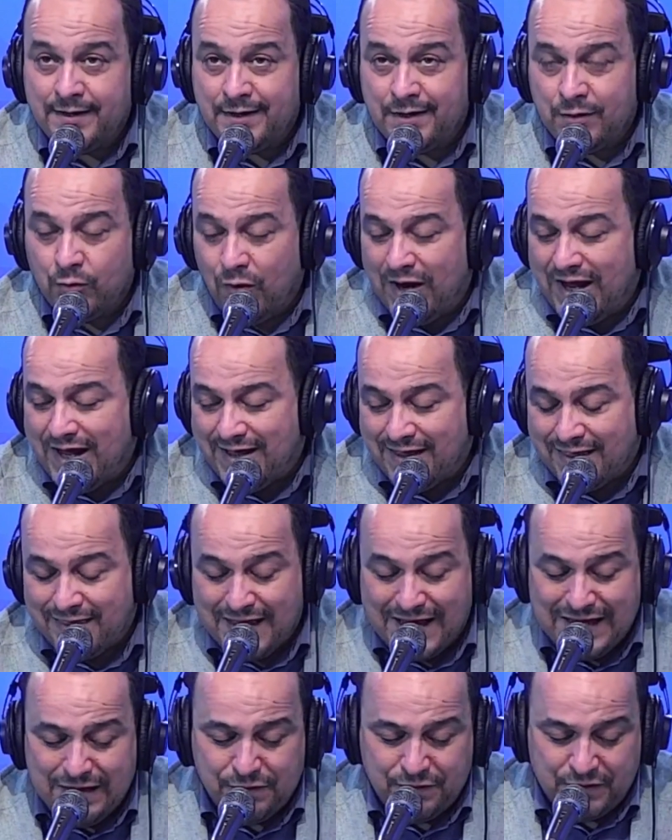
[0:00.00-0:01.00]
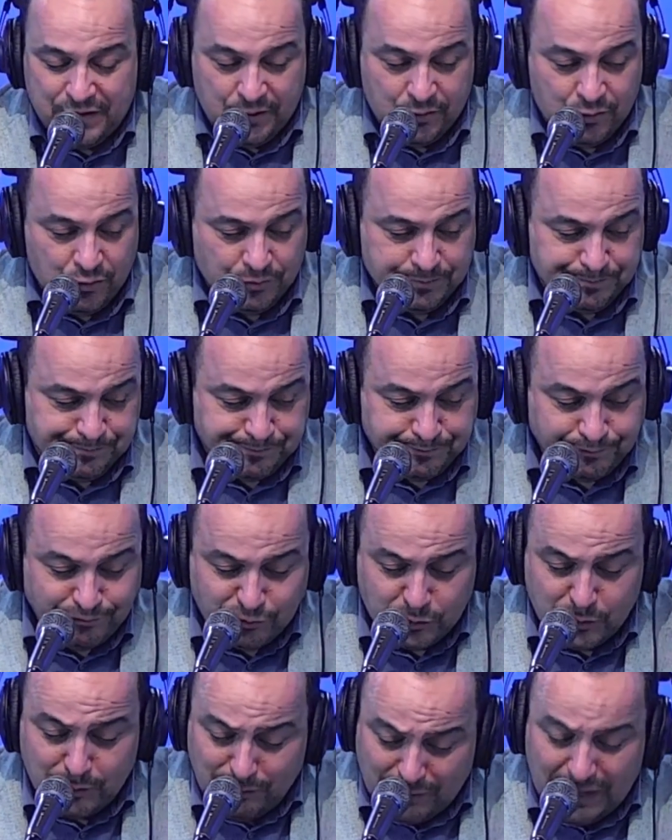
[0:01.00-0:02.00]
وضيف اليوم
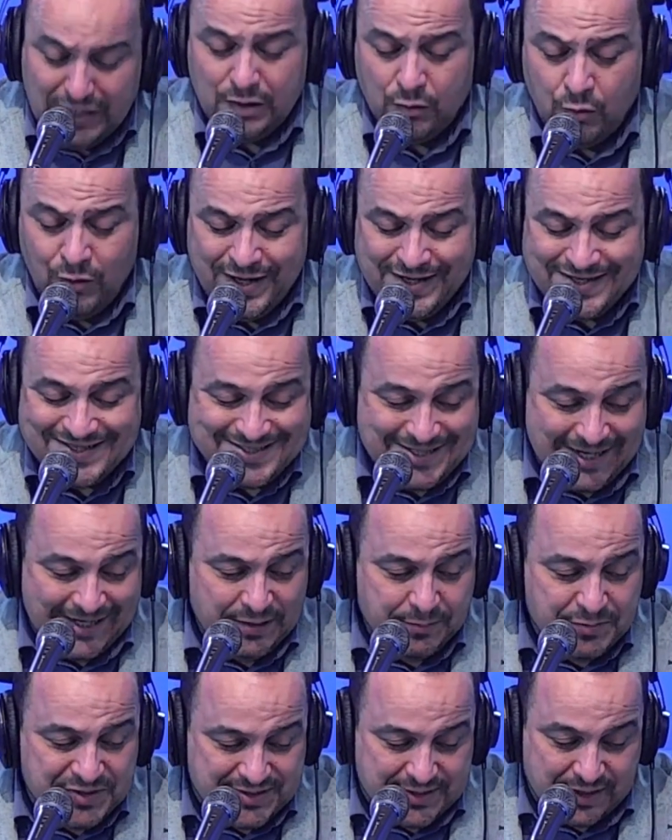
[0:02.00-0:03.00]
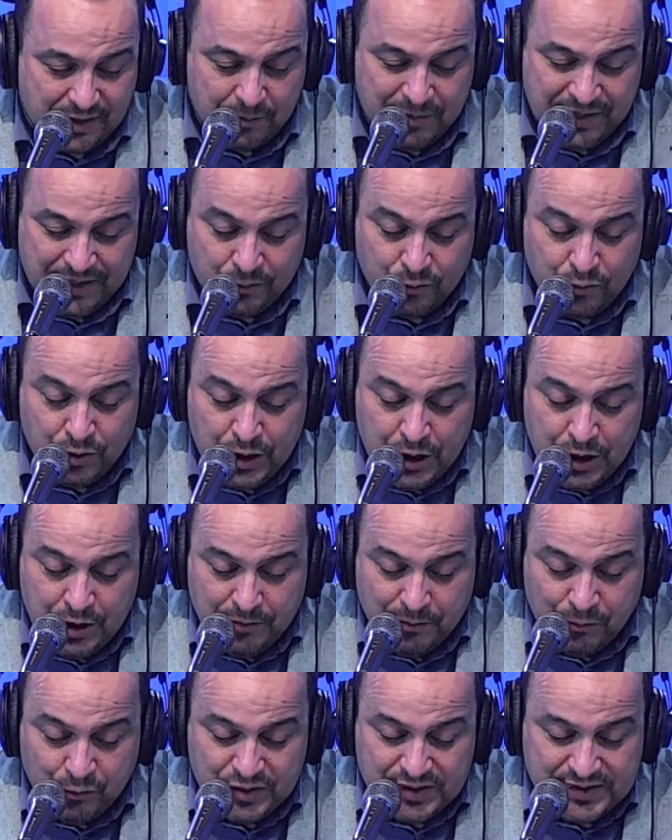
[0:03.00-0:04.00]
وانا سعيد باستقباله
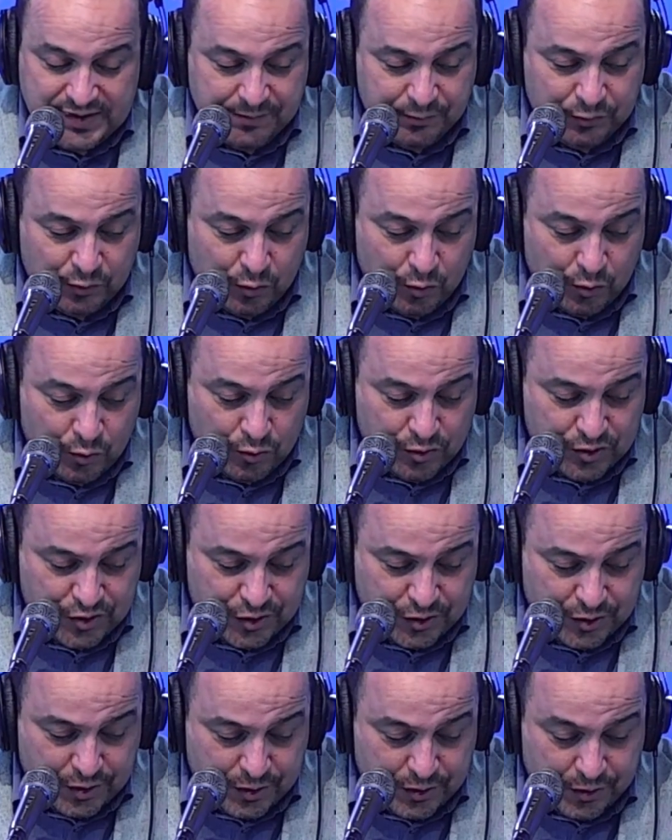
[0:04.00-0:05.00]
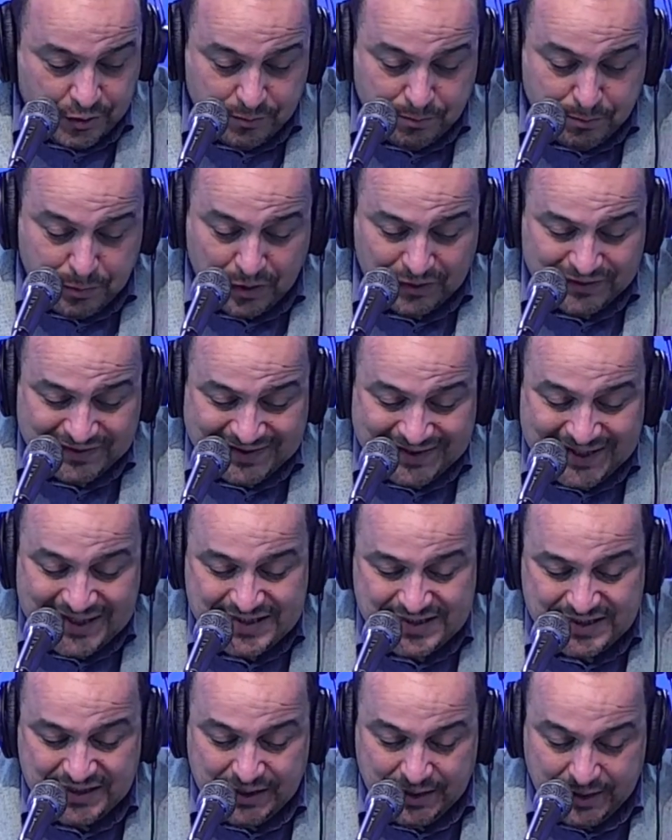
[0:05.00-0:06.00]
بمناسبه خروج اون باند
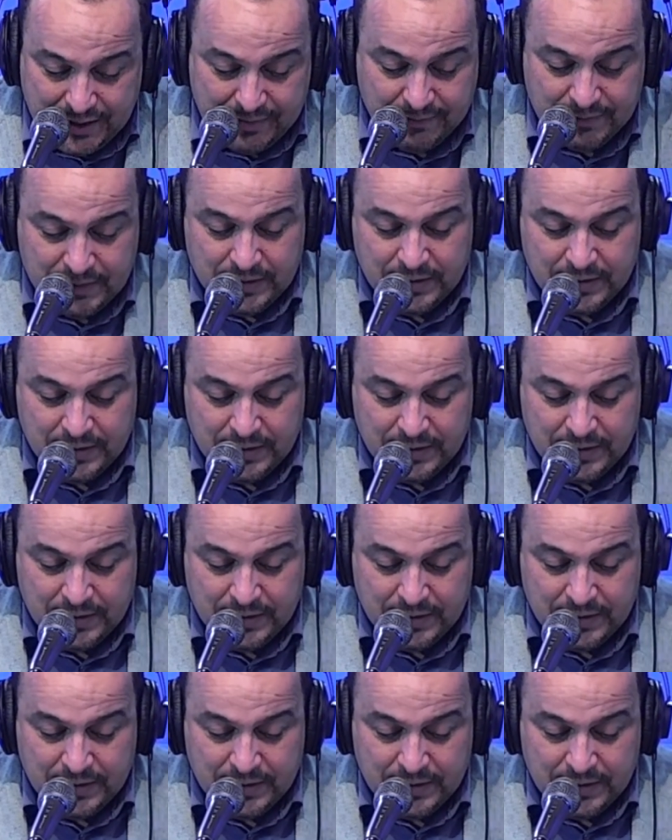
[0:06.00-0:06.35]
ديسيني